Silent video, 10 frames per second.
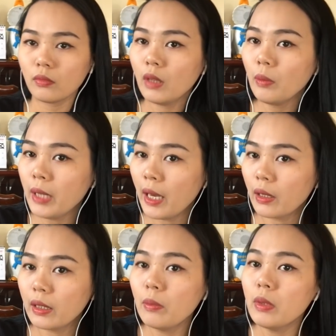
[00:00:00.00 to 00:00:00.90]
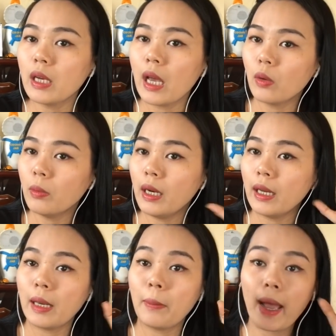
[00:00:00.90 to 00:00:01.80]
Giống như giống như nghề của mình là
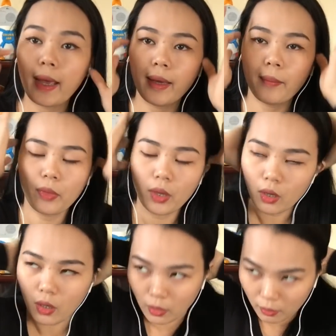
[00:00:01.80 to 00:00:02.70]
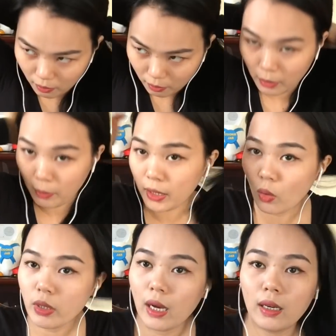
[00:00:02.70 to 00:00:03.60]
nghề mai á, mình bị
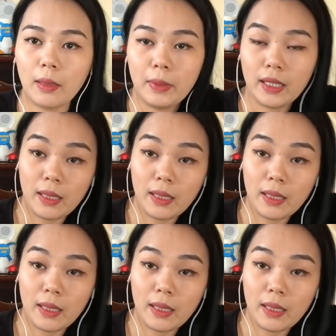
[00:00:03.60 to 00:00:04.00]
tổ giật là mình